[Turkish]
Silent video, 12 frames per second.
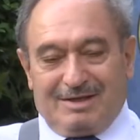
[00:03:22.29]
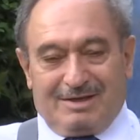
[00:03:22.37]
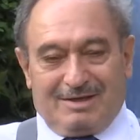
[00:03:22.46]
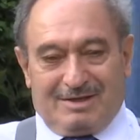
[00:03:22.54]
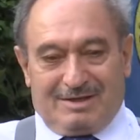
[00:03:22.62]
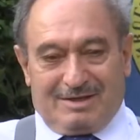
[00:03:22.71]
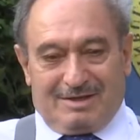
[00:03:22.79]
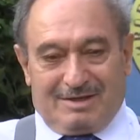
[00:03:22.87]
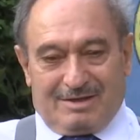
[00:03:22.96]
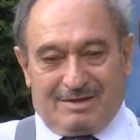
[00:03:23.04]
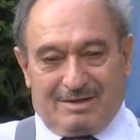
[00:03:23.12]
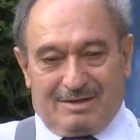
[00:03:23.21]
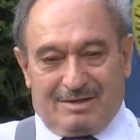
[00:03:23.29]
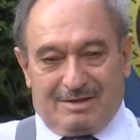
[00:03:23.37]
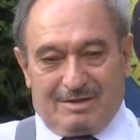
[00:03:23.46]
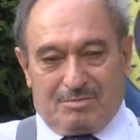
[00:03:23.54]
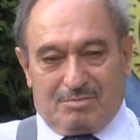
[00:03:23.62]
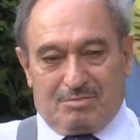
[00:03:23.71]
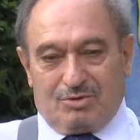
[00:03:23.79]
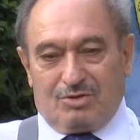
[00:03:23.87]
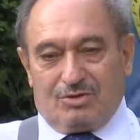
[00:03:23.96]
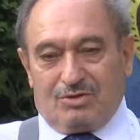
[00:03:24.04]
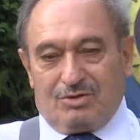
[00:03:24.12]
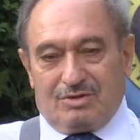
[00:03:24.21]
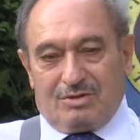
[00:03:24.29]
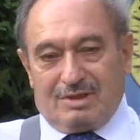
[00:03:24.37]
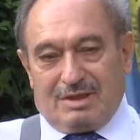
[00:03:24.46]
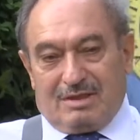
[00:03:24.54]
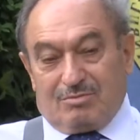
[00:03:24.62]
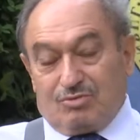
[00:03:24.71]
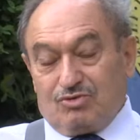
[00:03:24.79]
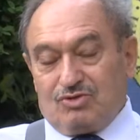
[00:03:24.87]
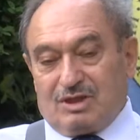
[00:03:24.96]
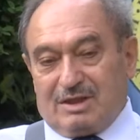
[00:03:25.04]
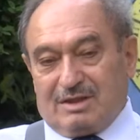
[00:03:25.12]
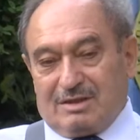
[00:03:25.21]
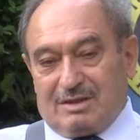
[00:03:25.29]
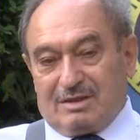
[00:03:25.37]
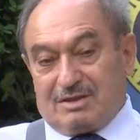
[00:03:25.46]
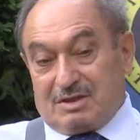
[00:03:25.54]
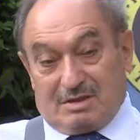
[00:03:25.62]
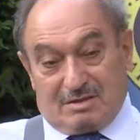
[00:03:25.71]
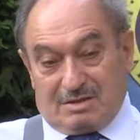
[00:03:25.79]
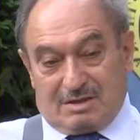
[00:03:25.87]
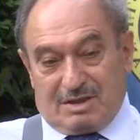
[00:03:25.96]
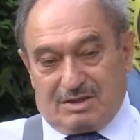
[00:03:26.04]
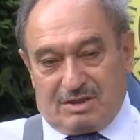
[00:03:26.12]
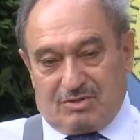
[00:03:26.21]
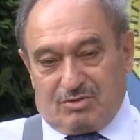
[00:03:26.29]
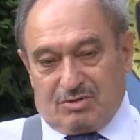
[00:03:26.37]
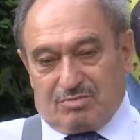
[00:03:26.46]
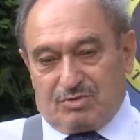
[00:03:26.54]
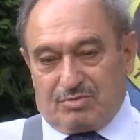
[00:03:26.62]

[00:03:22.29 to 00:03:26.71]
E, bugün bunca yıllık işte kaç sene olmuş?